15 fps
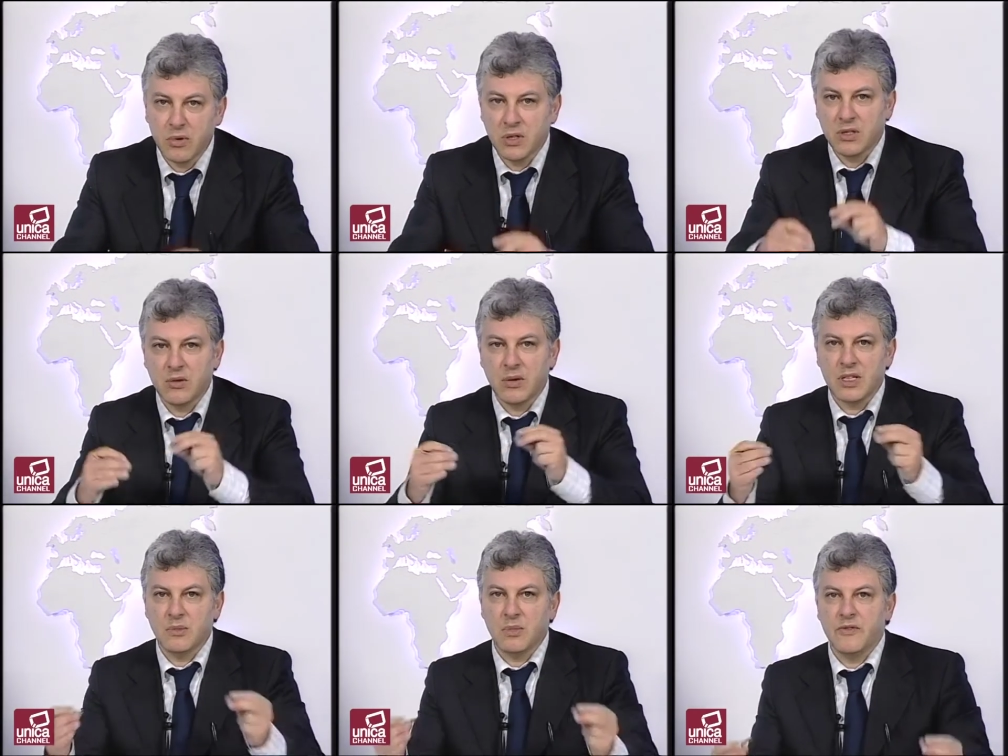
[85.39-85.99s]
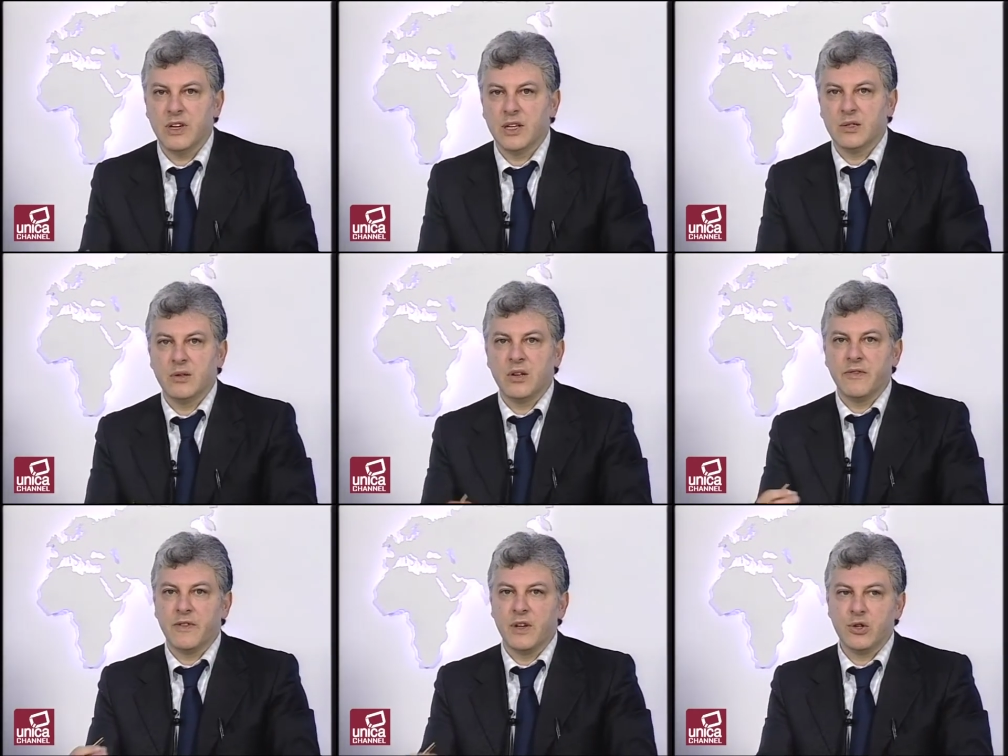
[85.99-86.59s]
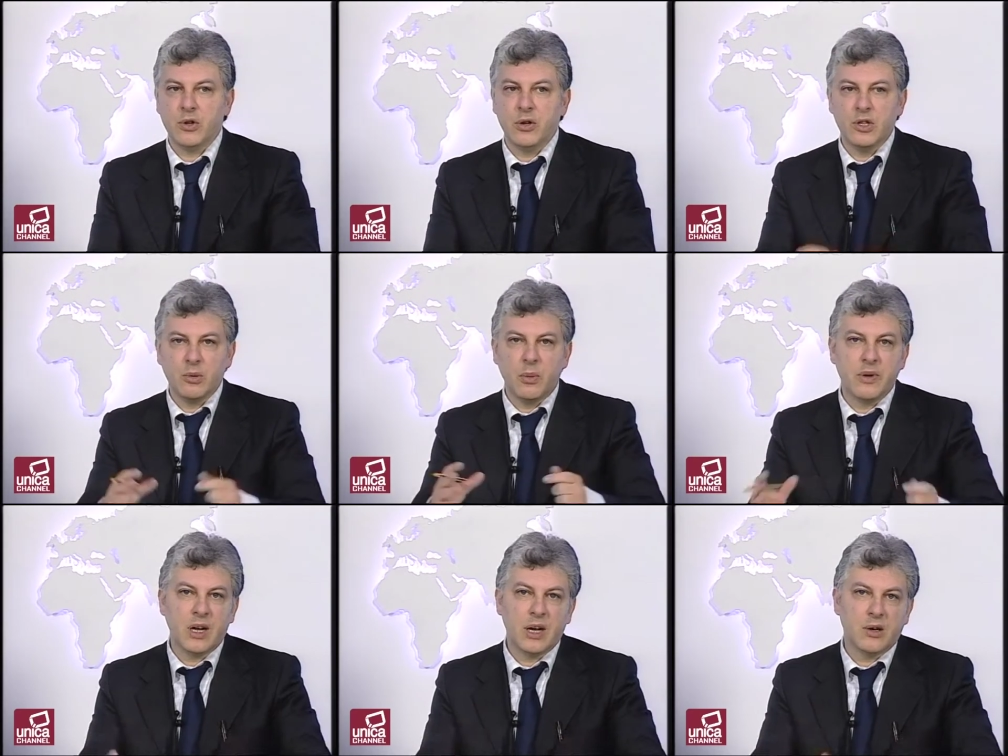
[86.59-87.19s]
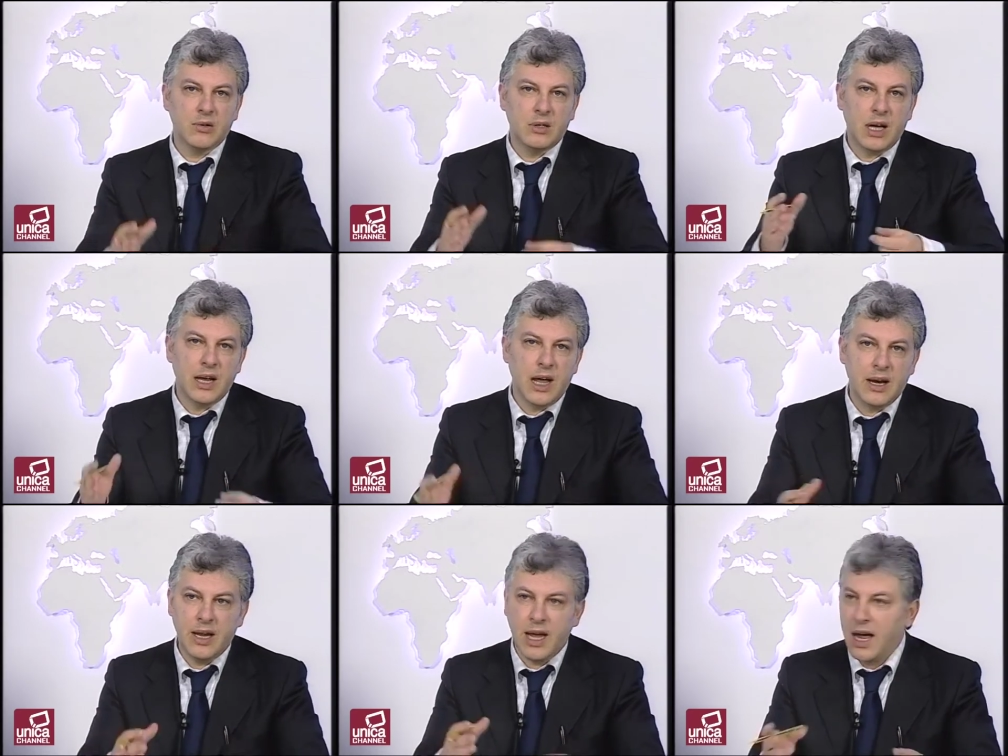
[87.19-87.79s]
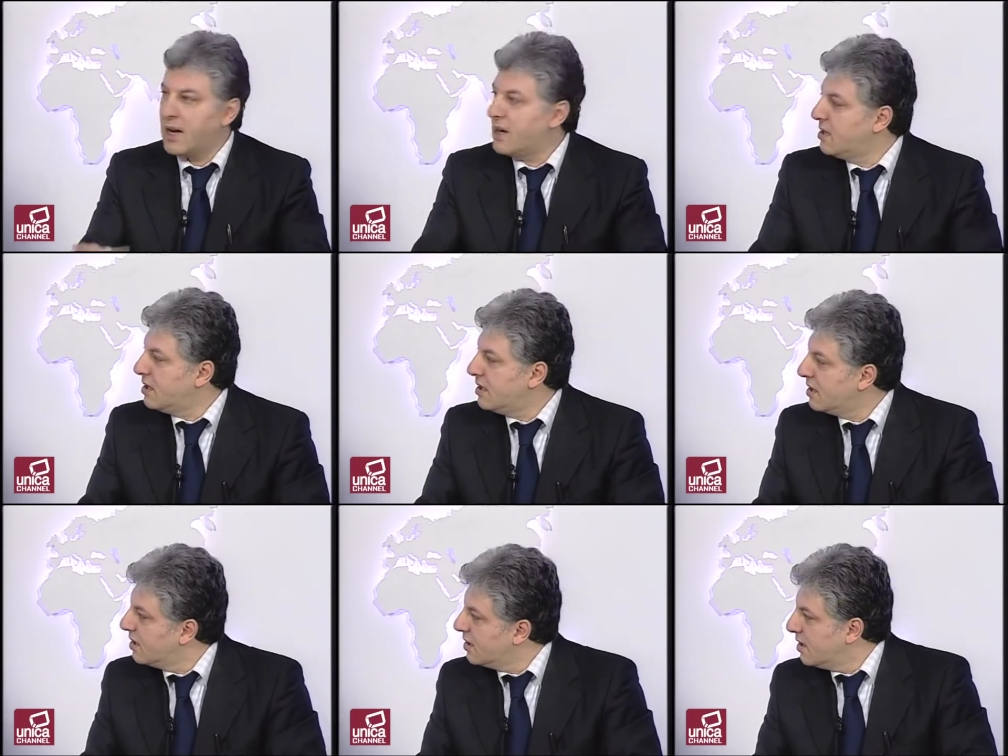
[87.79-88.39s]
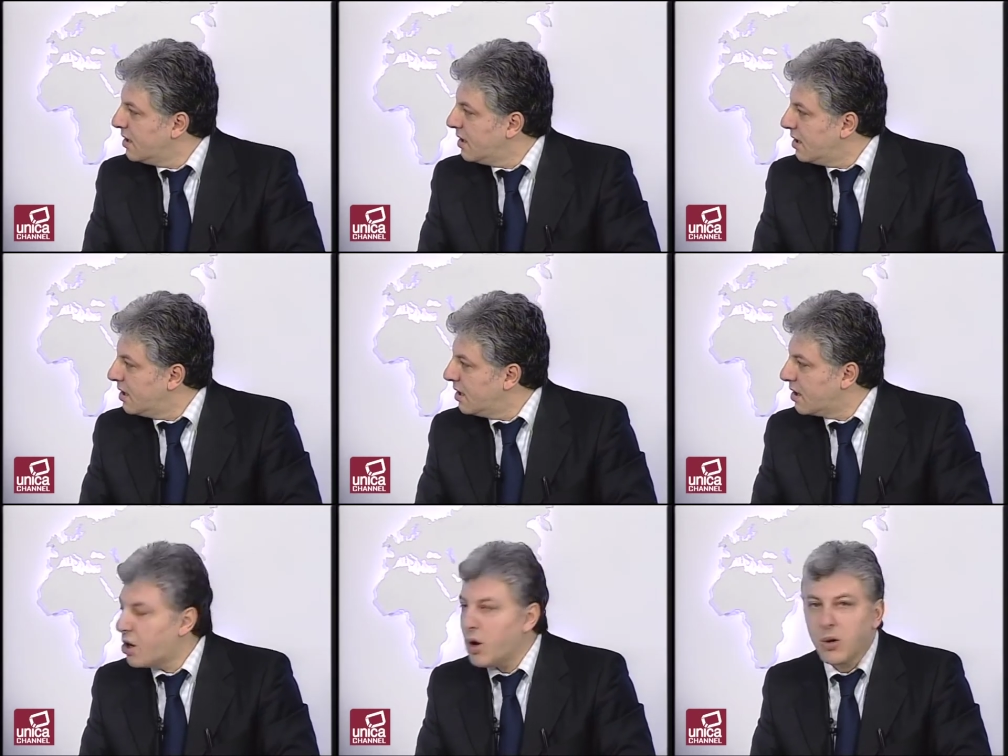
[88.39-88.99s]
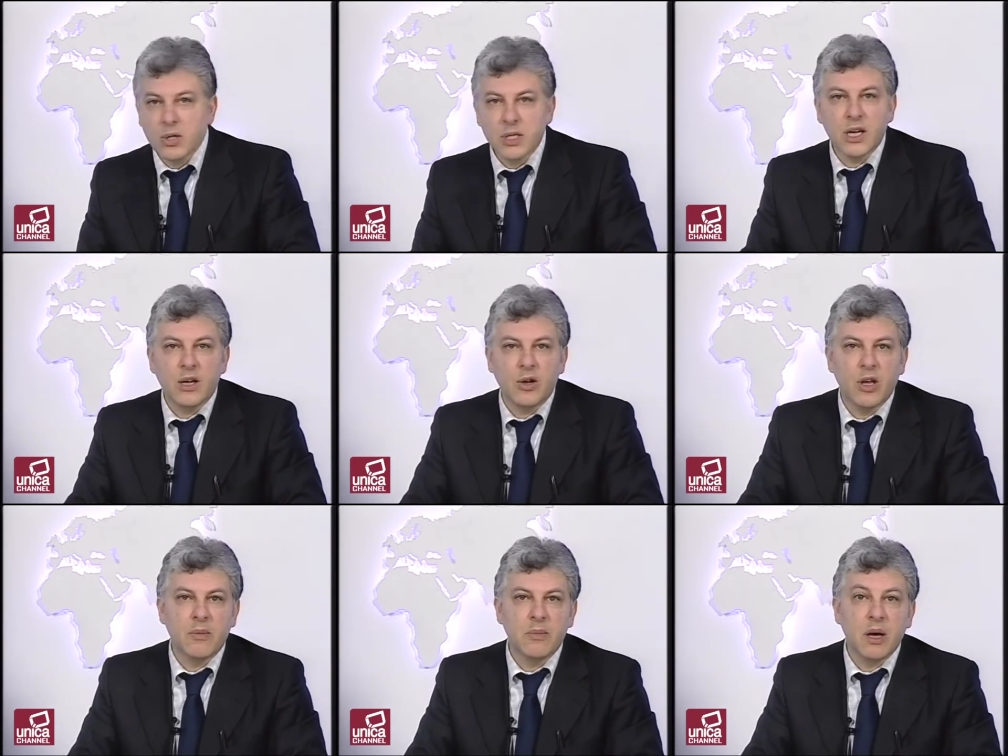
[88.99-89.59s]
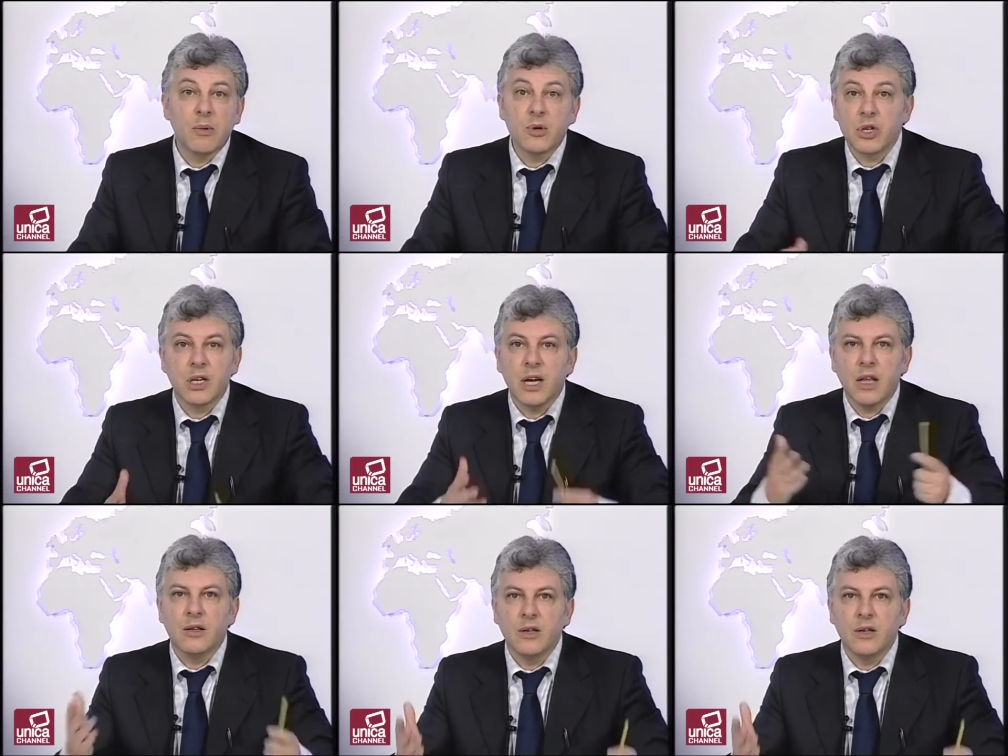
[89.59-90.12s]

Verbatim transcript: Questa è una semplificazione che faccio io insomma, per raccontare anni e anni di eh, cose che noi abbiamo cercato